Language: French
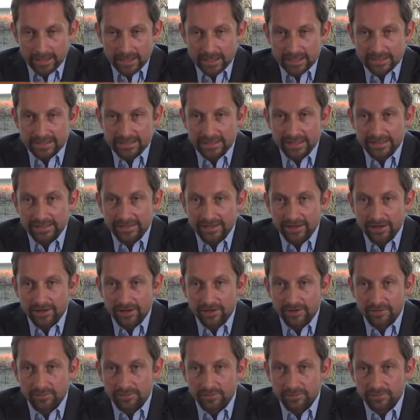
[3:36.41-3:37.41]
C'est
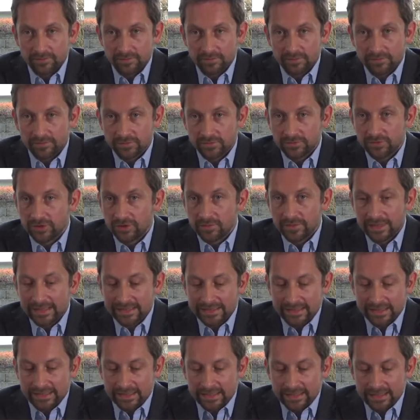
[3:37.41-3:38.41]
un domaine
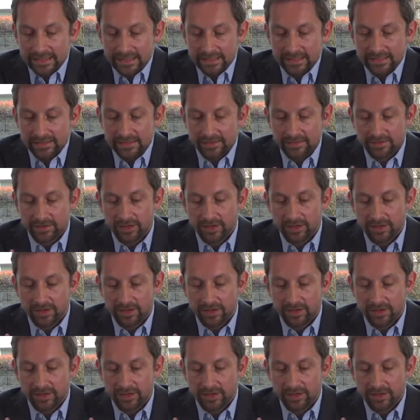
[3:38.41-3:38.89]
technique,